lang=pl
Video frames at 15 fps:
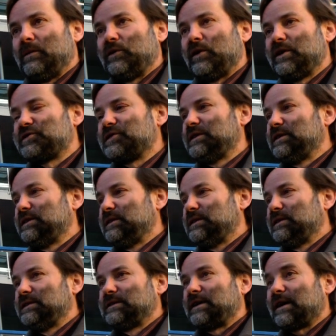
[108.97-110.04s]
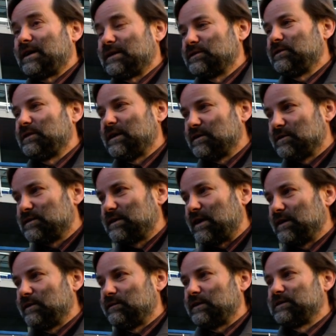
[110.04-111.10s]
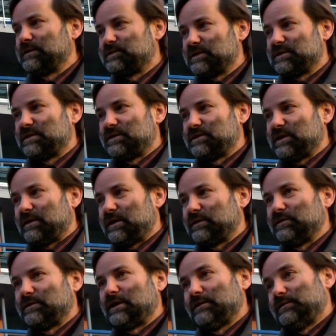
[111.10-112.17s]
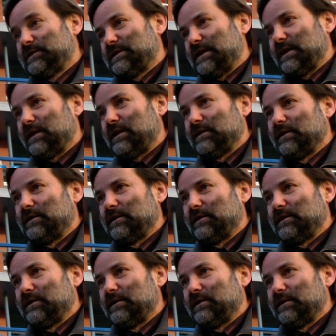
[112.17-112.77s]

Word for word: no jeżeli y, taka zgoda zostanie właśnie przez te ciała tutaj wydana,